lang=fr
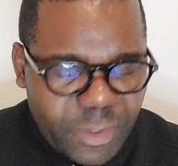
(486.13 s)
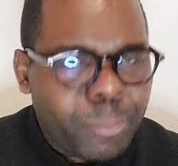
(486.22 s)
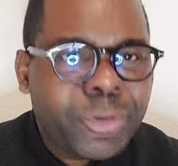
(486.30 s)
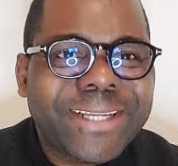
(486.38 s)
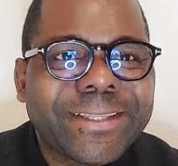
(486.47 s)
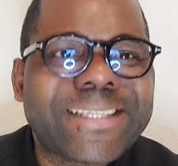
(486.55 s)

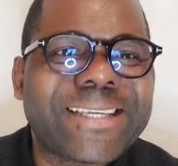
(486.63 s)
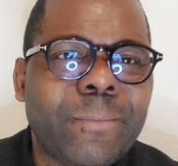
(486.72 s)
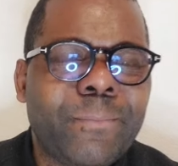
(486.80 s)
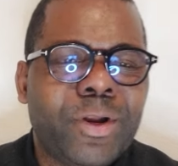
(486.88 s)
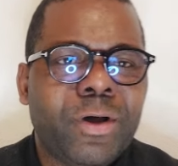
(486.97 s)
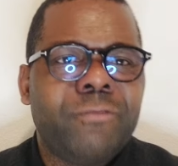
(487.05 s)
pour être
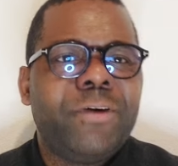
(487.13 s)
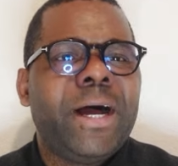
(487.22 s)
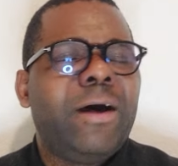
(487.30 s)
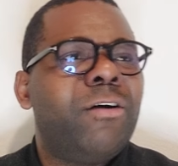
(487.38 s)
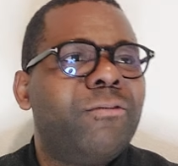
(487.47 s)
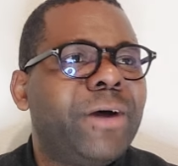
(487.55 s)
simple, on
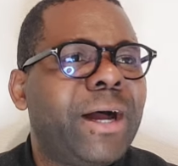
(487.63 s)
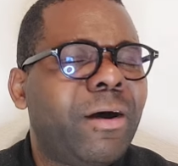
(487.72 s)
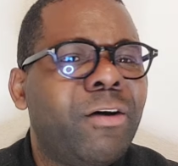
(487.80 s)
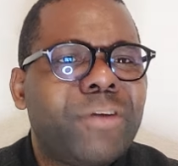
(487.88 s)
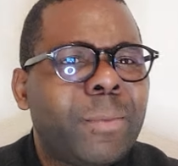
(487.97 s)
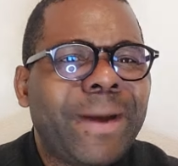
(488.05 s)
va, on va,
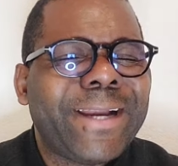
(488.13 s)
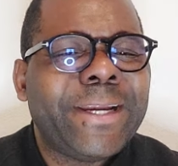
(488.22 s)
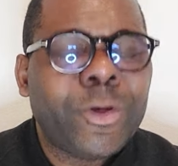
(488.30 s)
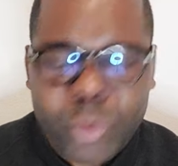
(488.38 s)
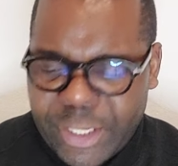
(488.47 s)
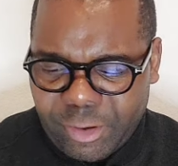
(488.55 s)
on va pas
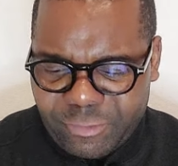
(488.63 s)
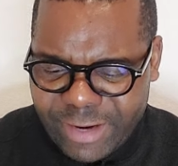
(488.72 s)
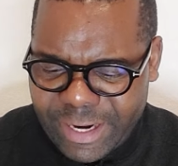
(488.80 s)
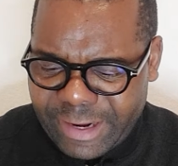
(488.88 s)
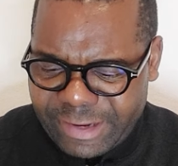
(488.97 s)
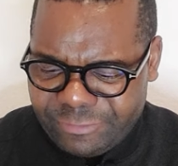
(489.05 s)
aller loin, on
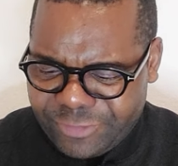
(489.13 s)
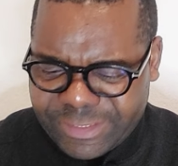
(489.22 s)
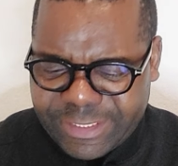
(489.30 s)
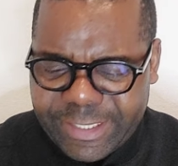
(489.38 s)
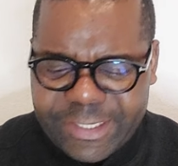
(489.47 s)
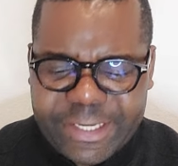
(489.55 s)
va
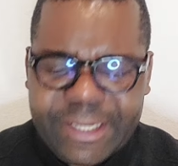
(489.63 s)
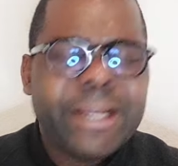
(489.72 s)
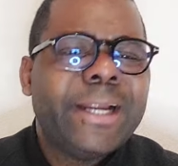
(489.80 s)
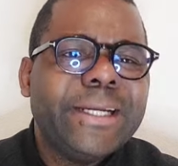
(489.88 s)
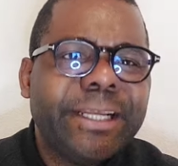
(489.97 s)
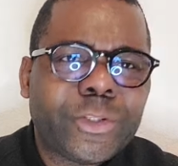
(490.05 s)
éviter
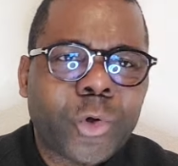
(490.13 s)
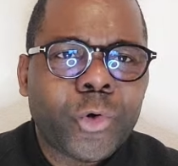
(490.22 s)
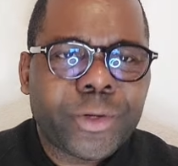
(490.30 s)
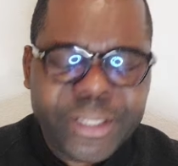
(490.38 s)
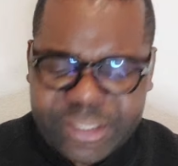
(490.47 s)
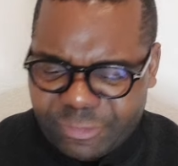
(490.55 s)
les,
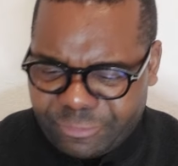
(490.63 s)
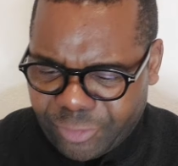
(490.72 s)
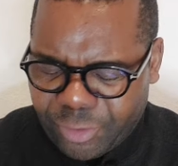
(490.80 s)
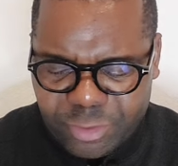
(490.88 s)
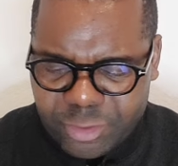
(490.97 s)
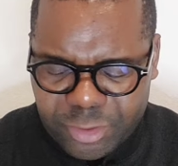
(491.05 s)
théories qui
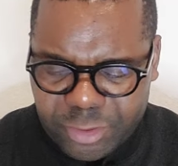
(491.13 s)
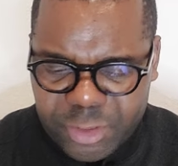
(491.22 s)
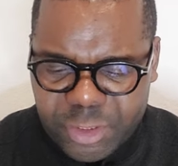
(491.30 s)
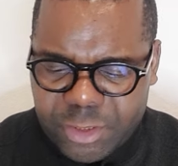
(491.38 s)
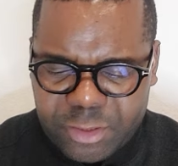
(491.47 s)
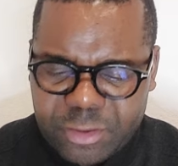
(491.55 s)
font,
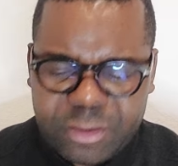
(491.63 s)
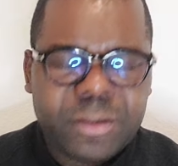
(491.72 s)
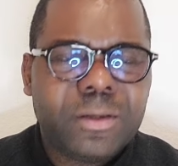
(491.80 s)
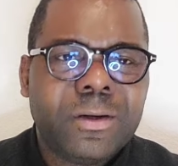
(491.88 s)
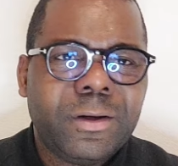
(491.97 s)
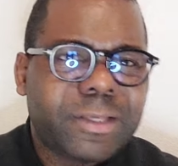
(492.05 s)

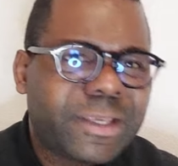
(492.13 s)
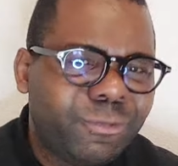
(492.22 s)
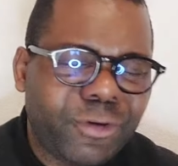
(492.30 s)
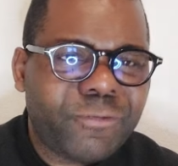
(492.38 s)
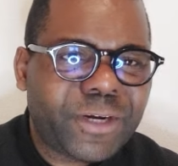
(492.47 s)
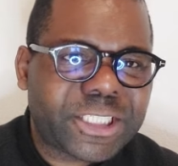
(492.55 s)
qui
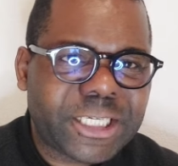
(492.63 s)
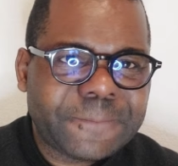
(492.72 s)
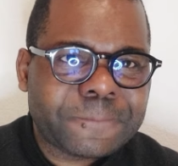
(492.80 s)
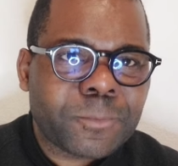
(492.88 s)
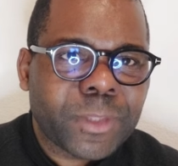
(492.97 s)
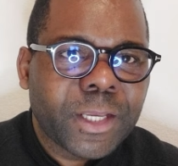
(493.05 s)
font
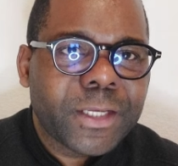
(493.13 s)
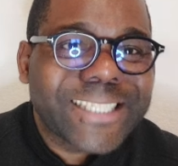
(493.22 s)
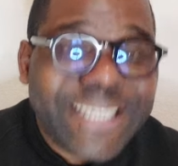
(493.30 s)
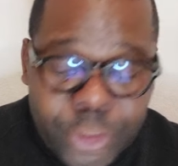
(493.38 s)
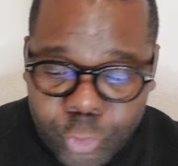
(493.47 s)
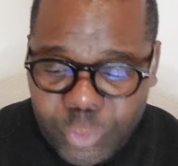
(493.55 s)
fâcher.
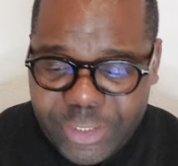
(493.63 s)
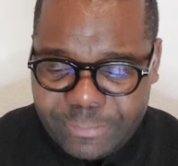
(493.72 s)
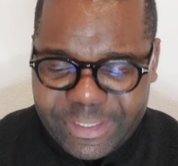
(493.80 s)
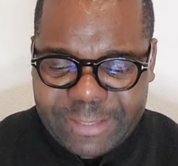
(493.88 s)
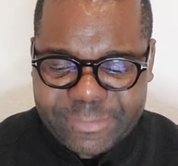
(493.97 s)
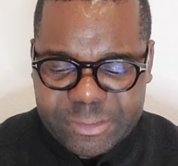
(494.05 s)
C'est lui,
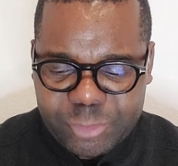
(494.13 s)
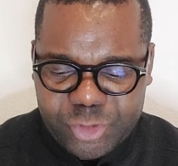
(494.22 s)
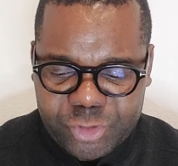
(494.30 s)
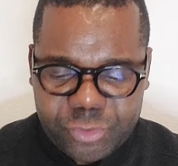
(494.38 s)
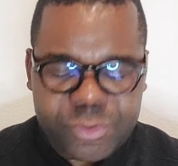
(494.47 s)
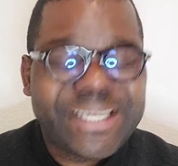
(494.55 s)
mesdames et
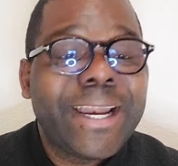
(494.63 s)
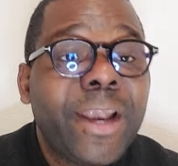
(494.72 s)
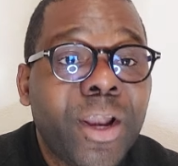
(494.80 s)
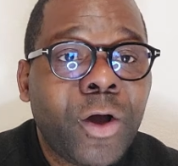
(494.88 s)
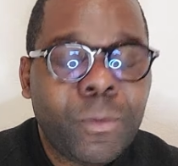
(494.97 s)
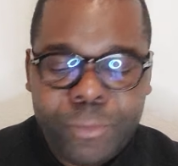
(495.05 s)
messieurs, c'est
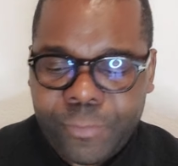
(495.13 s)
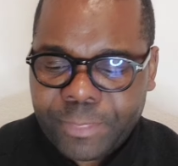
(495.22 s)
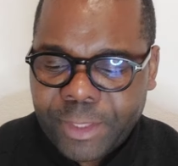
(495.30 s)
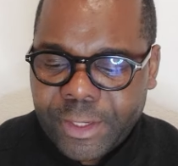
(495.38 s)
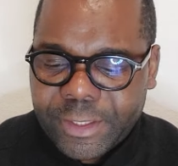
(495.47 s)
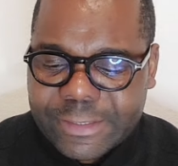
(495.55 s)
l'homme
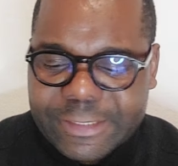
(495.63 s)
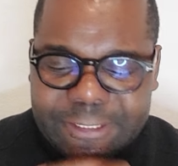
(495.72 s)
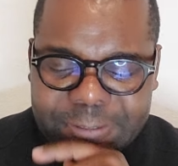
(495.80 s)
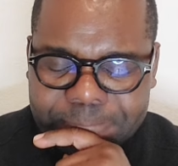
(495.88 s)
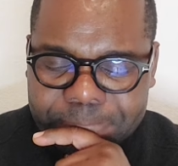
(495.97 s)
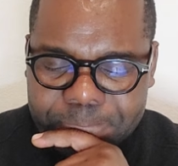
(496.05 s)

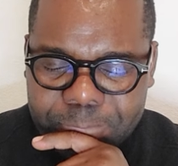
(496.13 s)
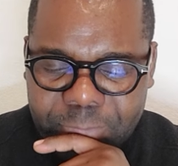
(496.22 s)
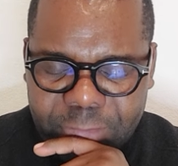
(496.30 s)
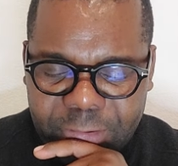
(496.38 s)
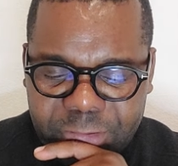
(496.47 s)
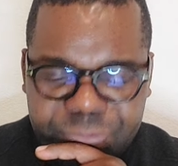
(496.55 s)
qui
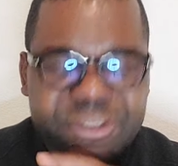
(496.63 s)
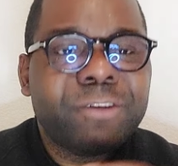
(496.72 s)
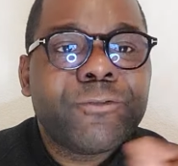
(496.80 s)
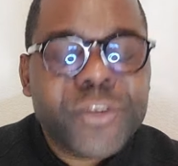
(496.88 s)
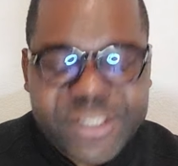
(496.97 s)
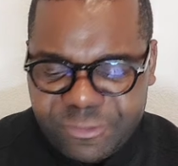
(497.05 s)
vient
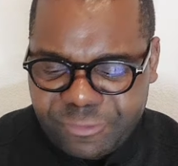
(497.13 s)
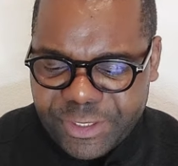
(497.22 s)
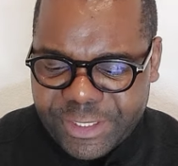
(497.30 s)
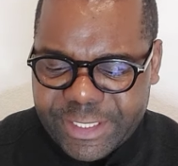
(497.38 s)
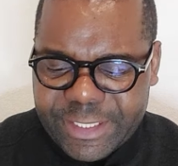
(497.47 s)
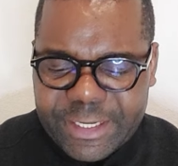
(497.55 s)

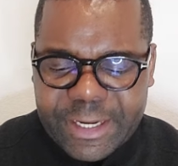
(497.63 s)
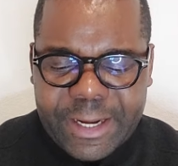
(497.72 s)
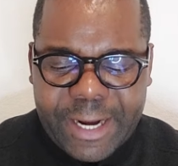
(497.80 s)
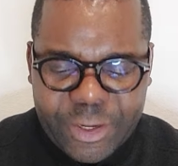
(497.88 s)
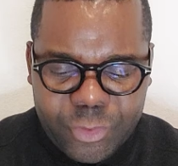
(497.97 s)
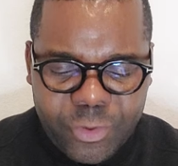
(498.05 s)
vociférer
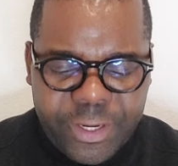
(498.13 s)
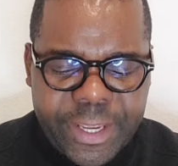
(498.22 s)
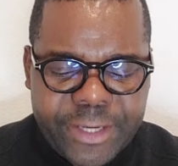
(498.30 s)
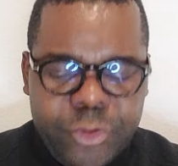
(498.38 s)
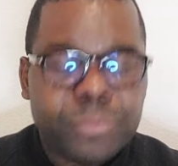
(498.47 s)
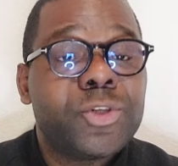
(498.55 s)
à
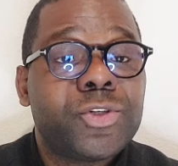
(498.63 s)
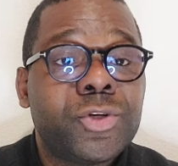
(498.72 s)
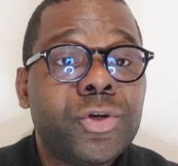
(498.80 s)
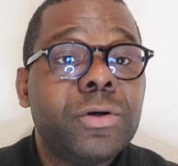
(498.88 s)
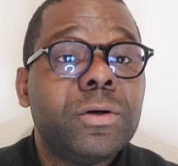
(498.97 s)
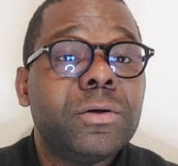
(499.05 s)
l'oreille de
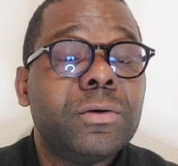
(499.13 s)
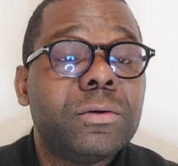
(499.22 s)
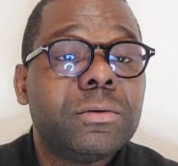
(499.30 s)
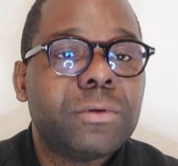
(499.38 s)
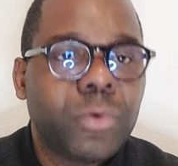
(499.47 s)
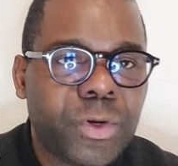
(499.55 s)
monsieur
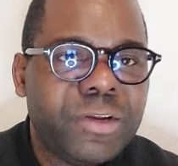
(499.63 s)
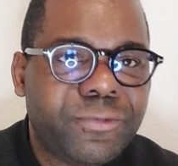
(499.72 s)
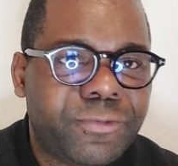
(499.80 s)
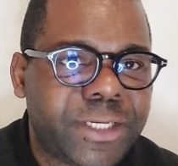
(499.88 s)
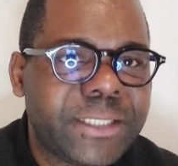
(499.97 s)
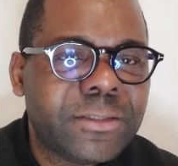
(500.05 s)

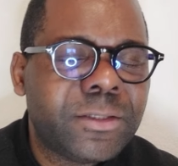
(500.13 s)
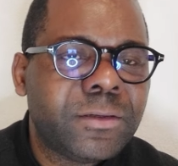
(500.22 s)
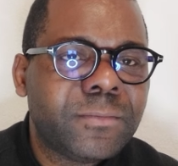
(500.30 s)
Wilfried,